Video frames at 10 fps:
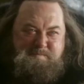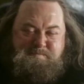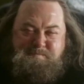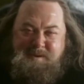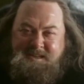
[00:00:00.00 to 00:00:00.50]

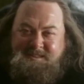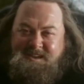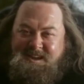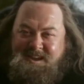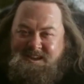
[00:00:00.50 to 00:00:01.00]
überhaupt noch
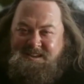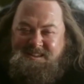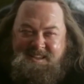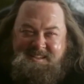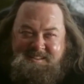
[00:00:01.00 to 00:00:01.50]
nie mit einer
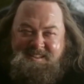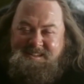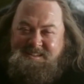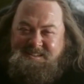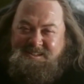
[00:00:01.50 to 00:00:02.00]
anderen Frau
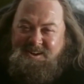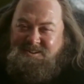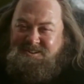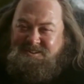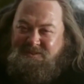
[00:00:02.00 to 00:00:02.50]
erlebte.
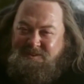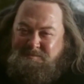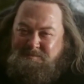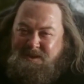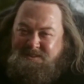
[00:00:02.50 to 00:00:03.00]

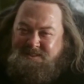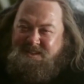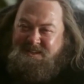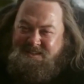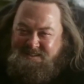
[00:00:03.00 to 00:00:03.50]
Aber wie denn auch,